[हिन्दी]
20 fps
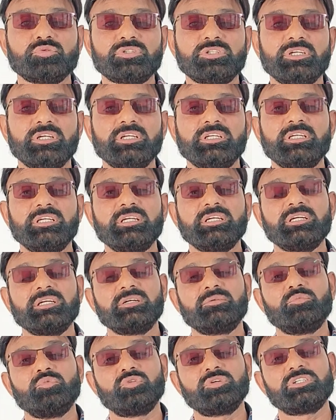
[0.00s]
सोचते हैं
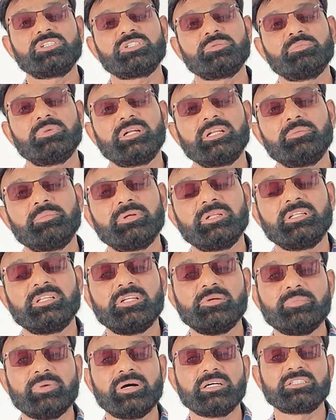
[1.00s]
कि मुकेश अंबानी भी
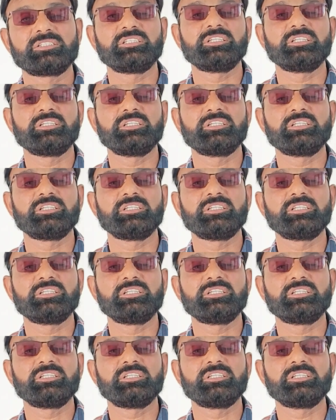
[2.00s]
दिमाग